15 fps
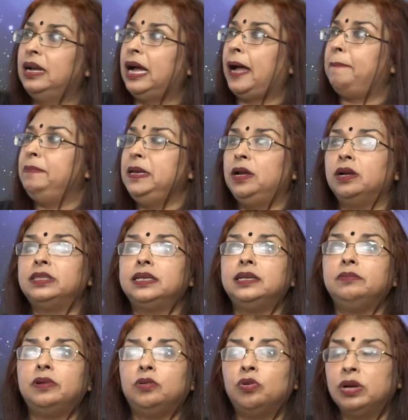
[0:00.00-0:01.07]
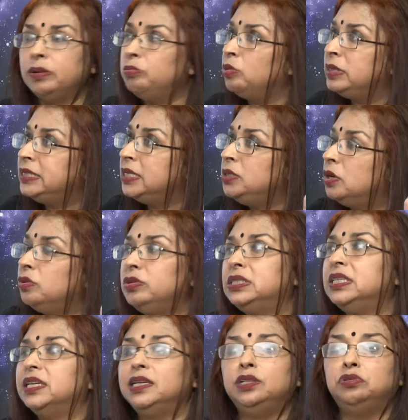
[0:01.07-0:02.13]
আপনি কথাটা ওকে বলছেন যখন
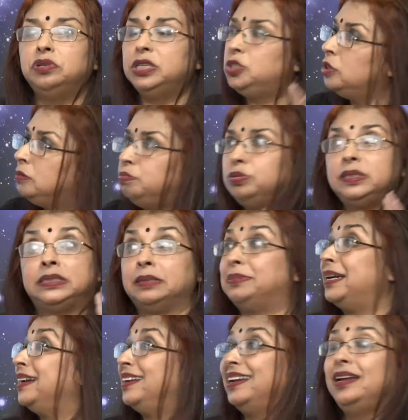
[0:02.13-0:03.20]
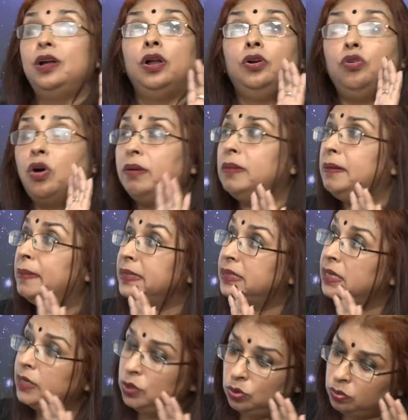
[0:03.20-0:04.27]
সে কিন্তু কিছুই বুঝতে পারে না নর্মাল
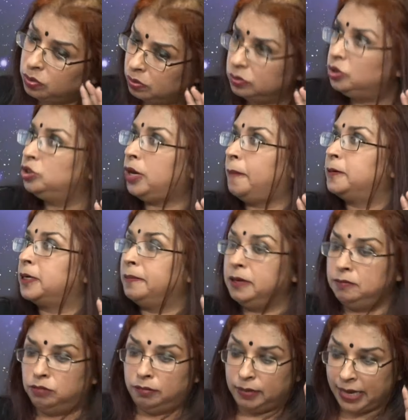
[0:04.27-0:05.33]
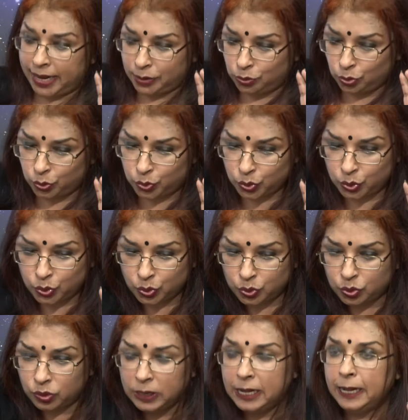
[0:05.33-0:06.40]
বাচ্চারা কিন্তু সব সময় বলবে হ্যাঁ চু চু চু
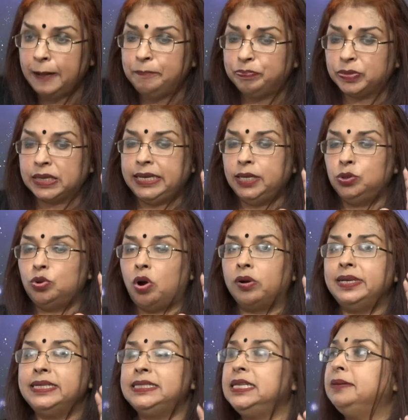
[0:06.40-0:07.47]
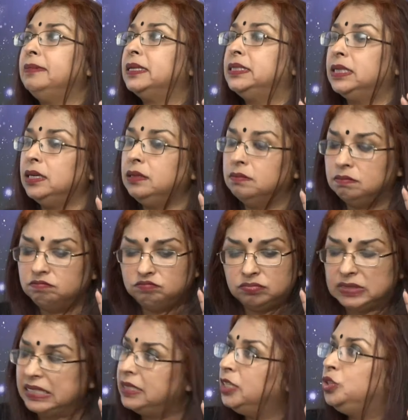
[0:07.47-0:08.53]
চু কিন্তু অটিস্টিক বাচ্চা
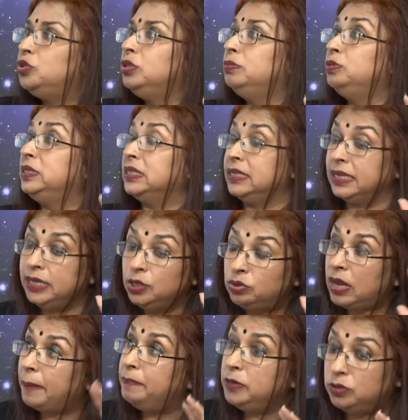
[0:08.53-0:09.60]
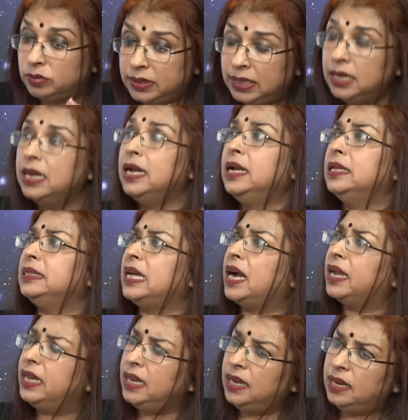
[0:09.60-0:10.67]
কিছুই বুঝছে না কিন্তু আপনি যদি
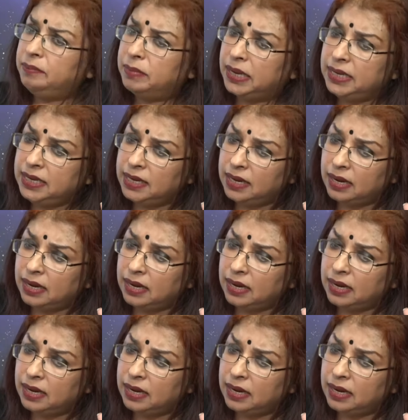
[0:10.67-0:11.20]
তাকে মানে